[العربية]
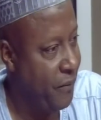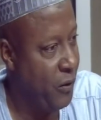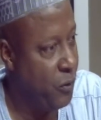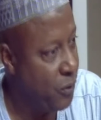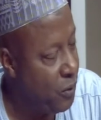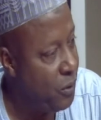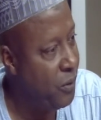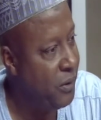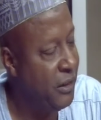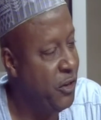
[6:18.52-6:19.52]
يسولوا
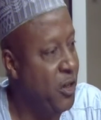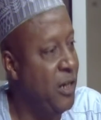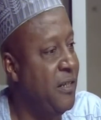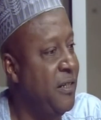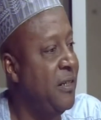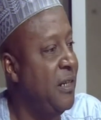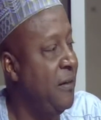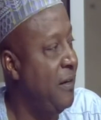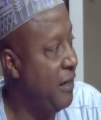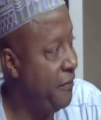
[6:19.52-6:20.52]
ان شاء الله استغفر يبدا
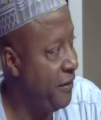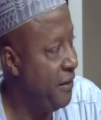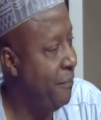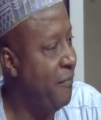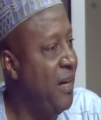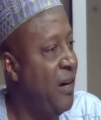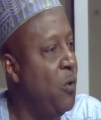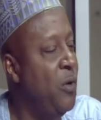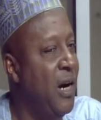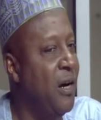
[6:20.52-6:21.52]
العافيه ما يخلوه
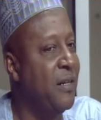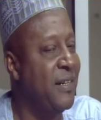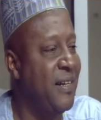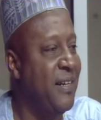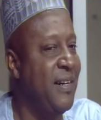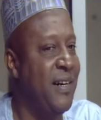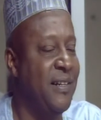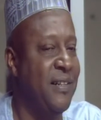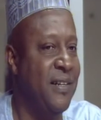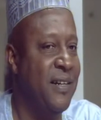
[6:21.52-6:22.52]
ياخر كي
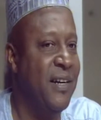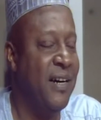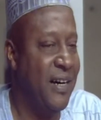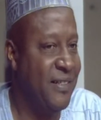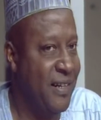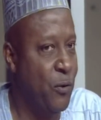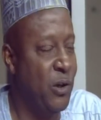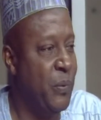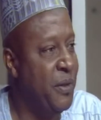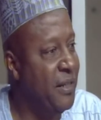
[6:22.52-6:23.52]
لان السخير وقت
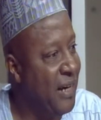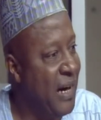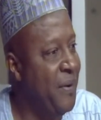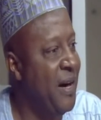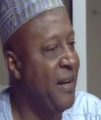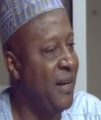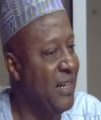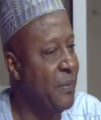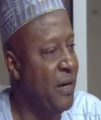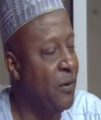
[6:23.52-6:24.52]
بيجي تعبان
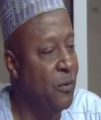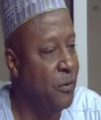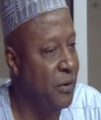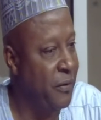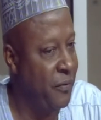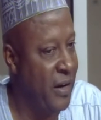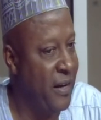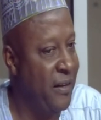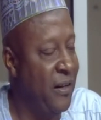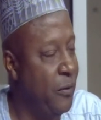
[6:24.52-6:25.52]
لازم ما عنده
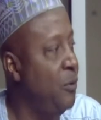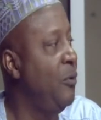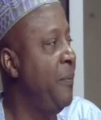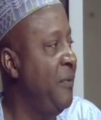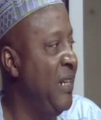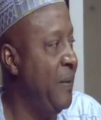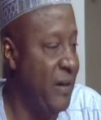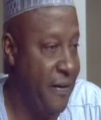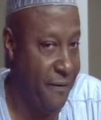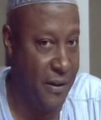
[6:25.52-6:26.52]
فايده ده يودوه لبتان ده ما
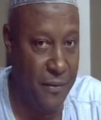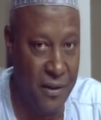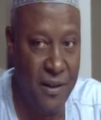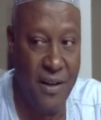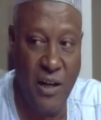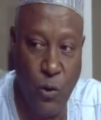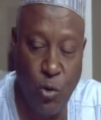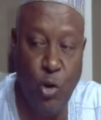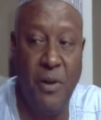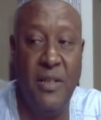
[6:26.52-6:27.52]
يعمل كمان خليه
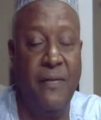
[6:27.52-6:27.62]
يودوه بدري في